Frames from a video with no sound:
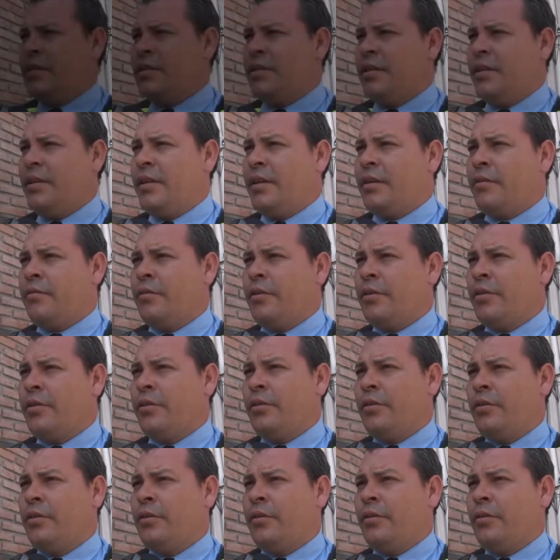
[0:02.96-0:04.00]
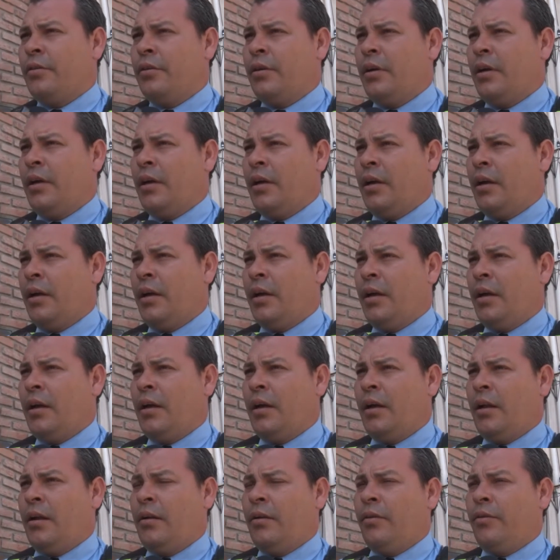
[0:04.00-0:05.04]
así, de acuerdo a
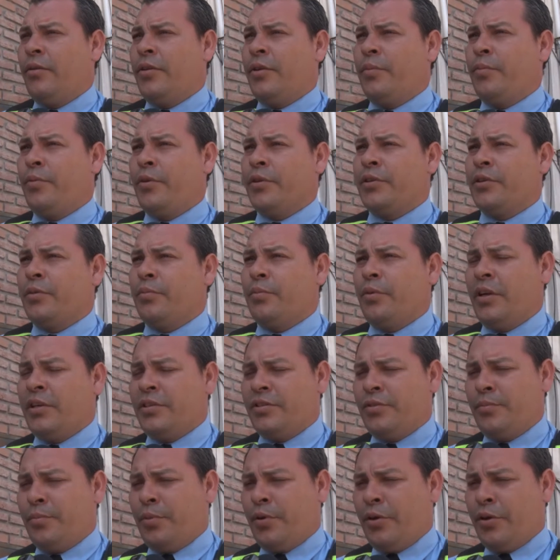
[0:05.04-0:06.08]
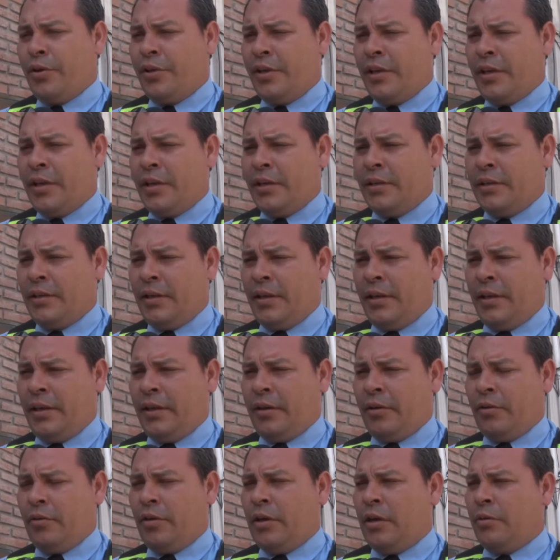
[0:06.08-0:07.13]
lo dispuesto por la superioridad, eh,
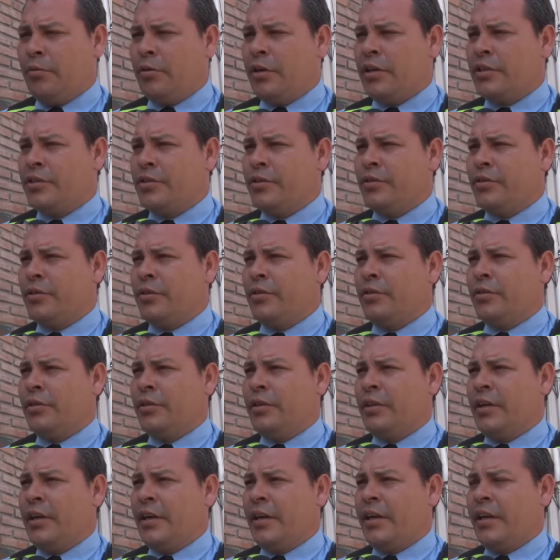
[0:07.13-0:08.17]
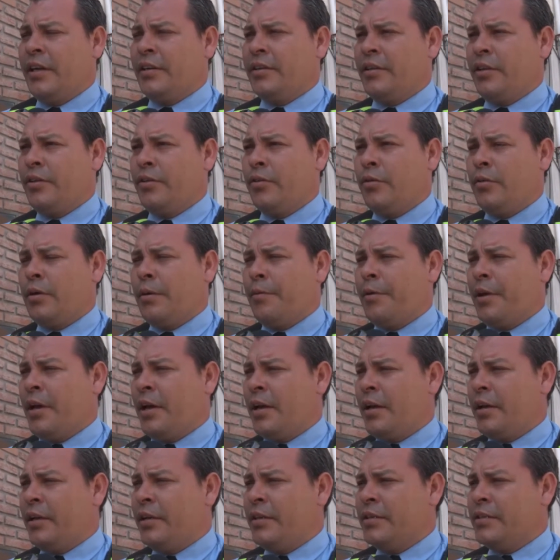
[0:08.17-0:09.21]
en colaboración con la gente de Obras
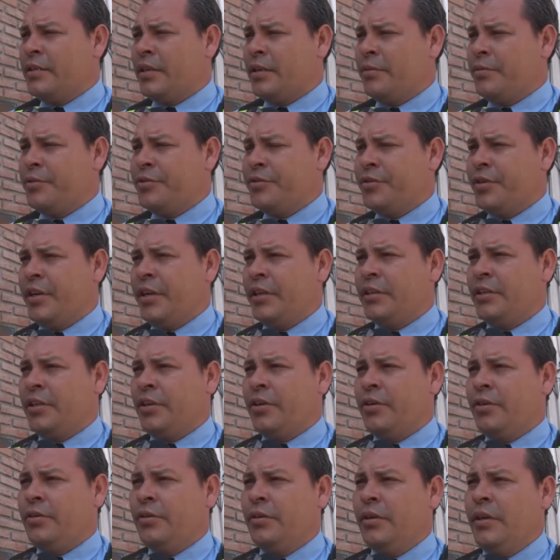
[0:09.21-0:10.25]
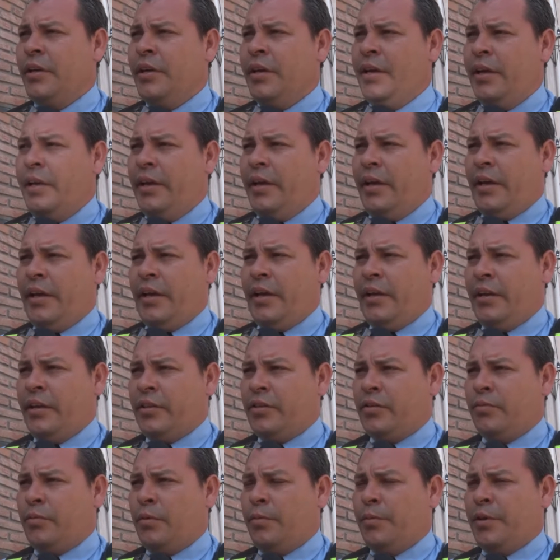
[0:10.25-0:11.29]
Viales y Servicio Eléctrico, eh, en
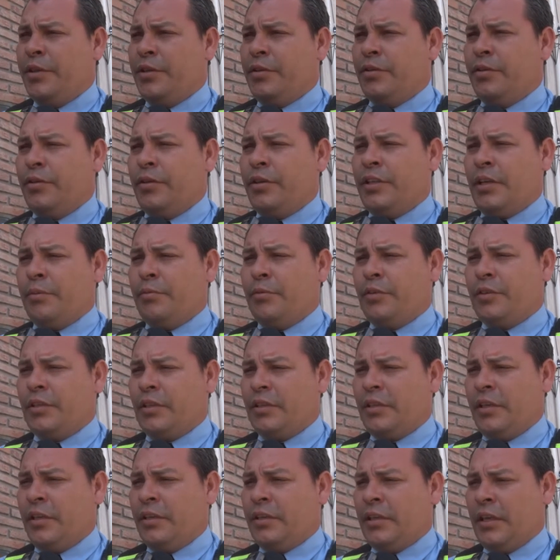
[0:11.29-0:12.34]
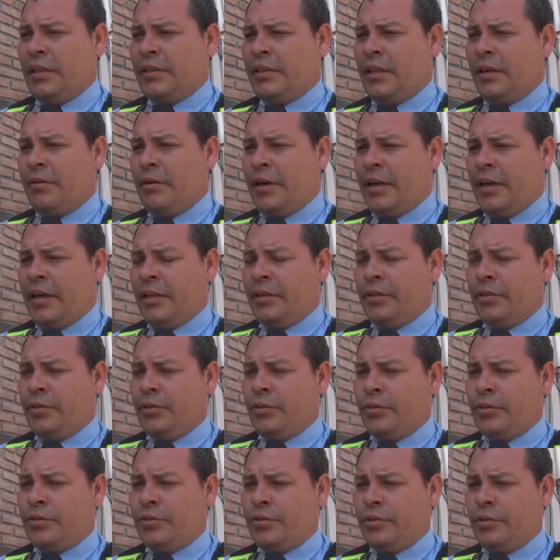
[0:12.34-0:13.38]
estos momentos estamos, están
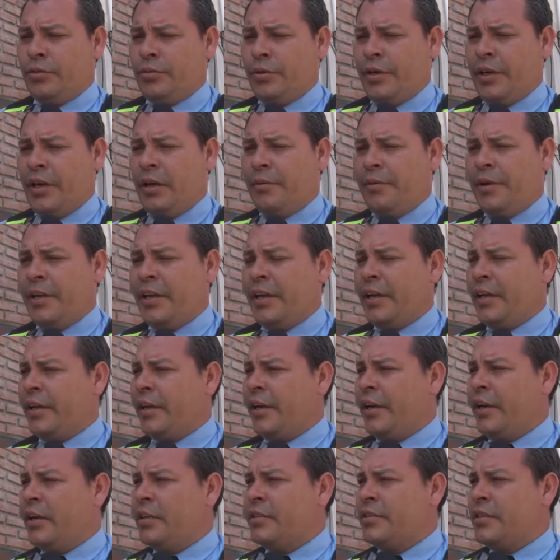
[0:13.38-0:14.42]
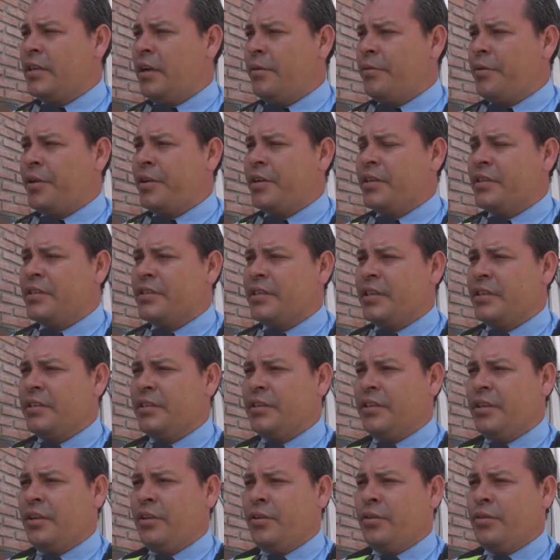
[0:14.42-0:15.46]
trabajando sobre la Avenida General Sabio en el
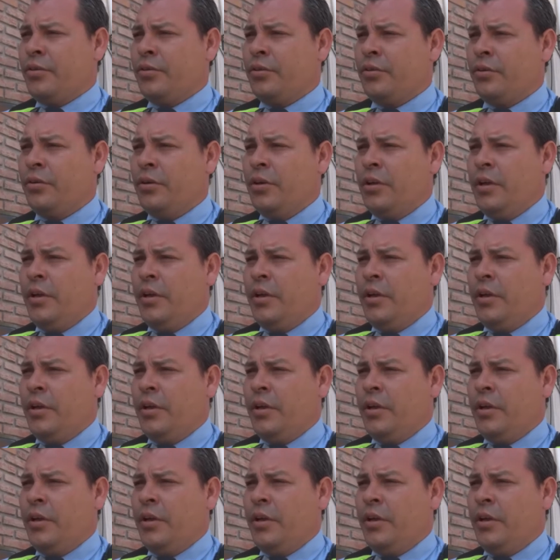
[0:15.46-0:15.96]
sentido